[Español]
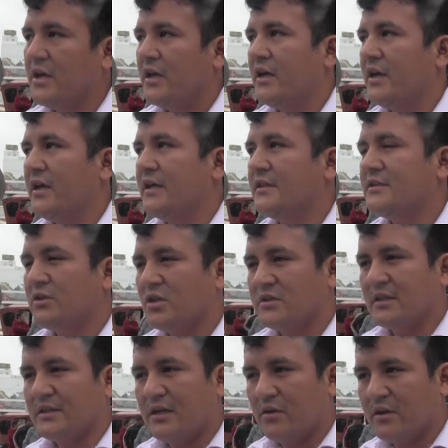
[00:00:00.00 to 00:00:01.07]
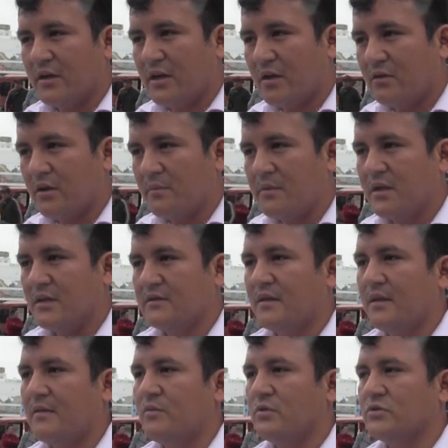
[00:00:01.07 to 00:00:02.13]
En el distrito de Santiago de Cao también
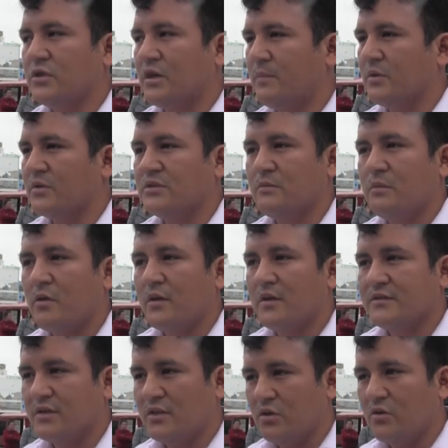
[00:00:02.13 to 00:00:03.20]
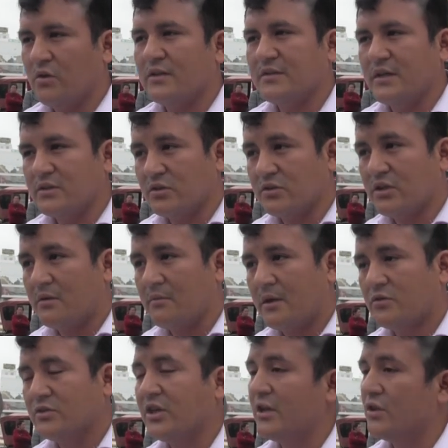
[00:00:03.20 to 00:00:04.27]
tenemos un aproximado de cinco a seis
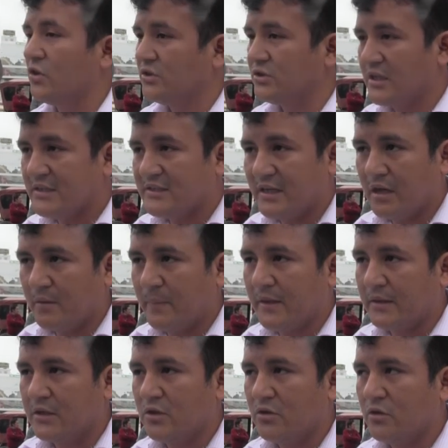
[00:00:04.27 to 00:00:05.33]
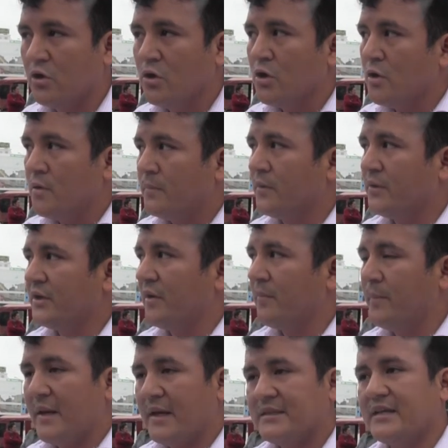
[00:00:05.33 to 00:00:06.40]
observados que no se les ha repartido porque
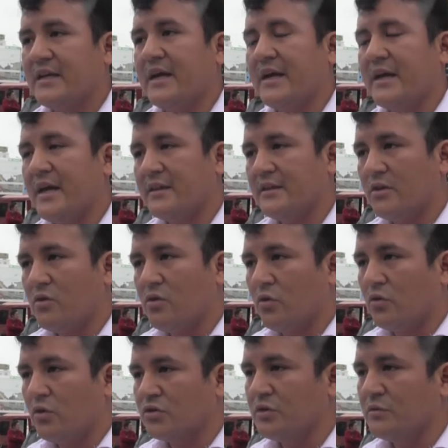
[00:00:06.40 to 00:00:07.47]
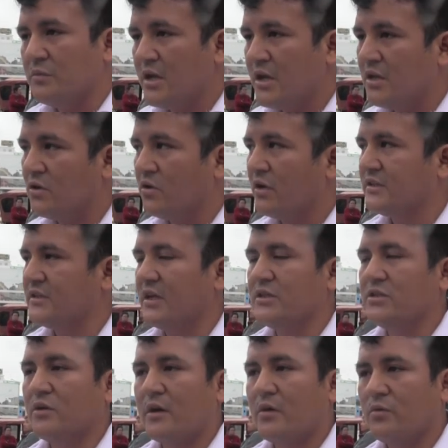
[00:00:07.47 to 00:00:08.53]
pese a que ya han tenido conocimiento, que se han
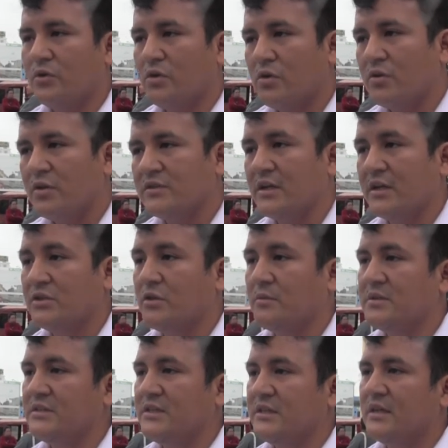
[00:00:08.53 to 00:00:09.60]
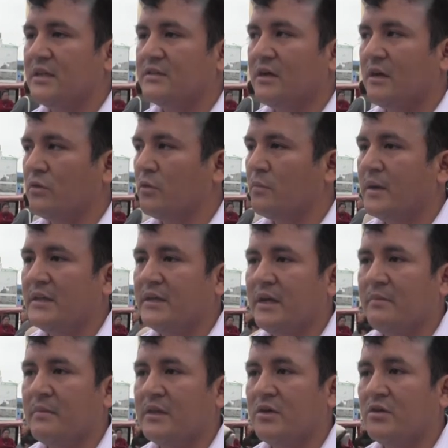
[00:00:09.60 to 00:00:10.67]
hecho reuniones, se han hecho visitas,
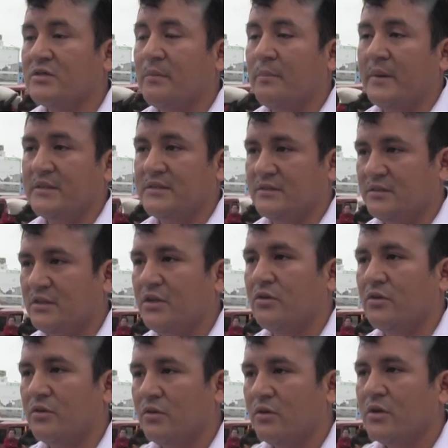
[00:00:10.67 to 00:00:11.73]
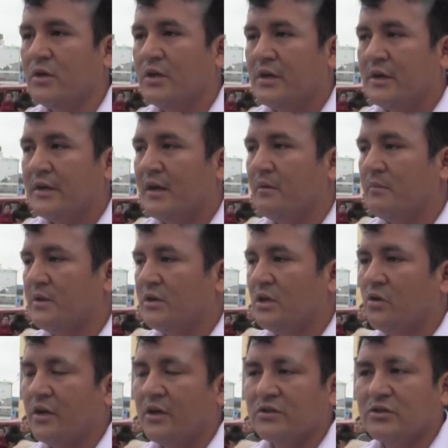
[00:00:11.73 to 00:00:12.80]
automáticamente ellos han persistido. ¿no? Realmente
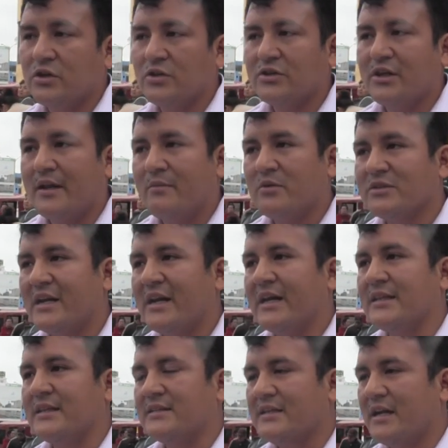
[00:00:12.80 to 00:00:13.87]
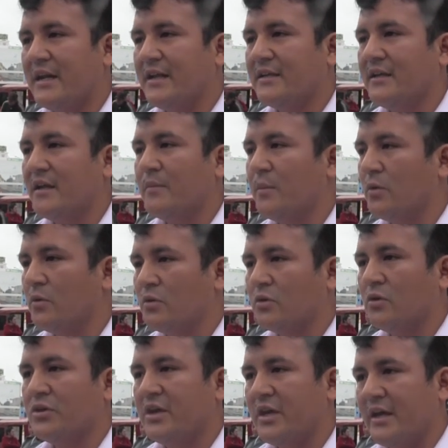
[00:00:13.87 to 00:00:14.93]
lo que nosotros queremos garantizar es que el
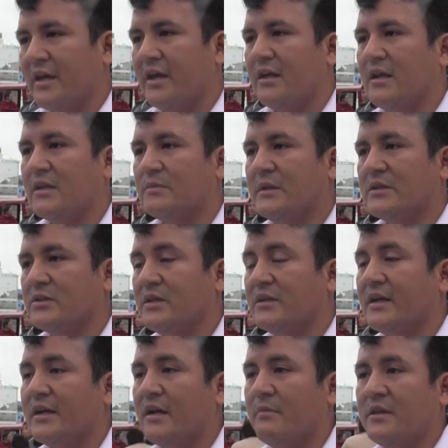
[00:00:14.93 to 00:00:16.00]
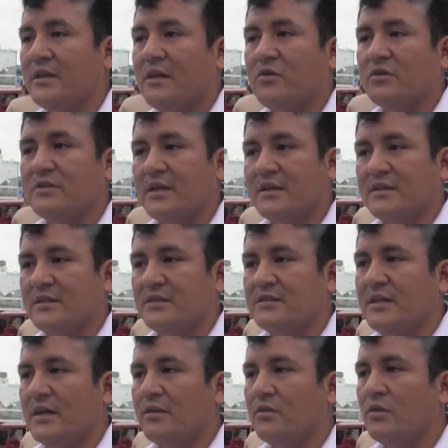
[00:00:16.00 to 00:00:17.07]
producto llegue a las personas que realmente lo están
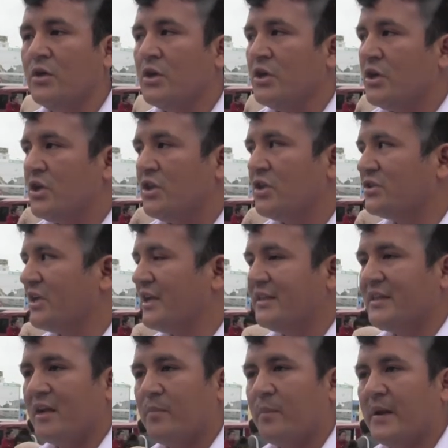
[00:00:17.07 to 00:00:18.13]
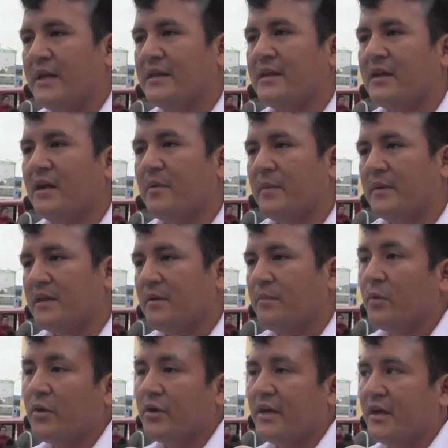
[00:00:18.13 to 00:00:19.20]
necesitando y no se ha interprete de repente
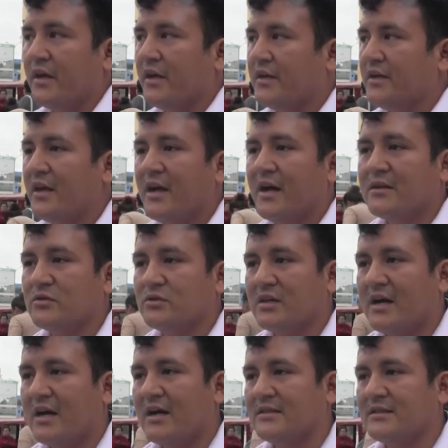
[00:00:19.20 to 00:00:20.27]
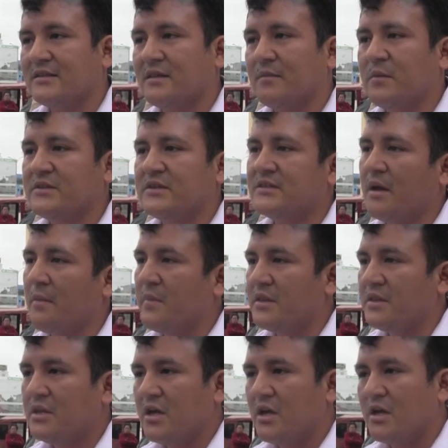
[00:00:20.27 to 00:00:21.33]
porque llegan a sus casas, después están
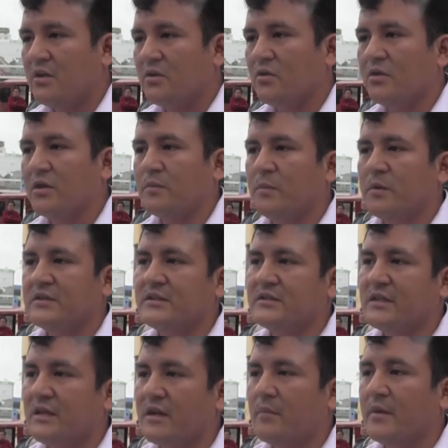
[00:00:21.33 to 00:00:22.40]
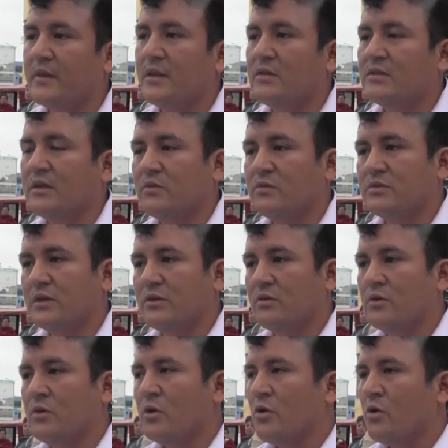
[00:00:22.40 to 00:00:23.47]
vendiendo, después este, de repente lo están
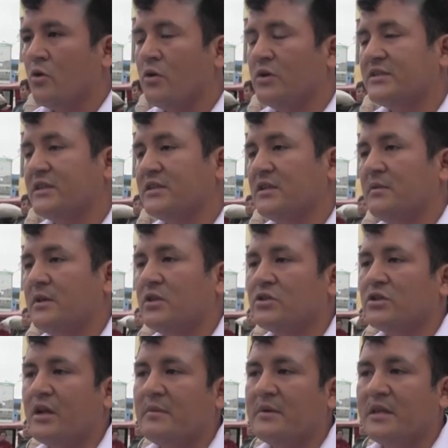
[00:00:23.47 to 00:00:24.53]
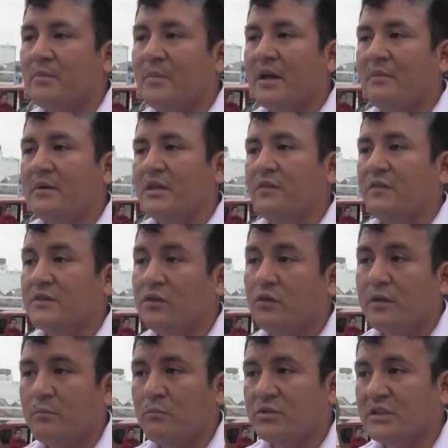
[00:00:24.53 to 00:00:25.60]
usando o está sirviendo solamente para
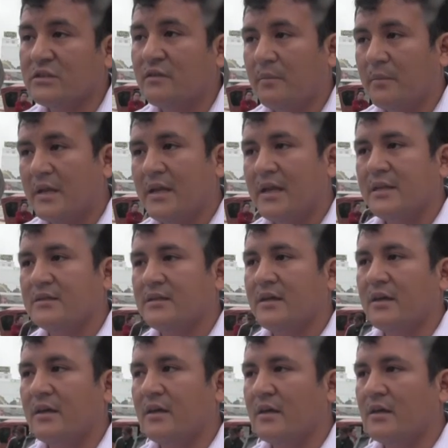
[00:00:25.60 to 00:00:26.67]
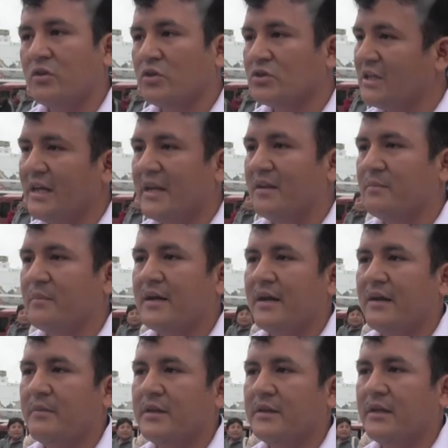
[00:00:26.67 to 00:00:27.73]
beneficios de muchas familias que no salen
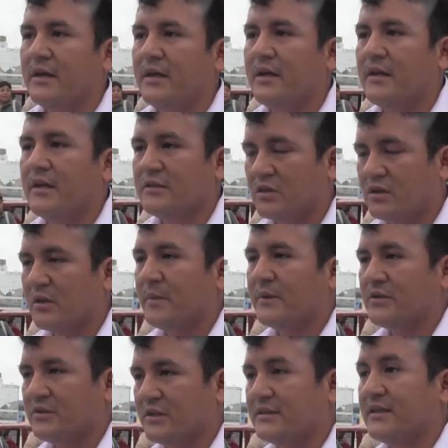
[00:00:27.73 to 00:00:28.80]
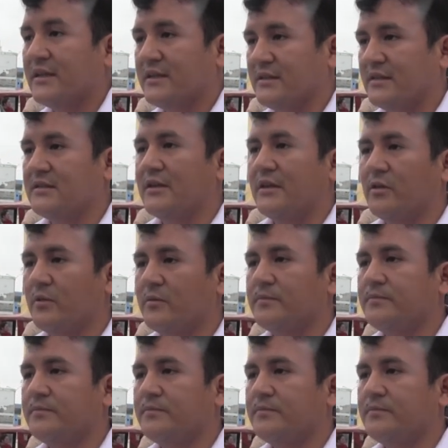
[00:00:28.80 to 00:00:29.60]
realmente a las otras personas que están necesitando.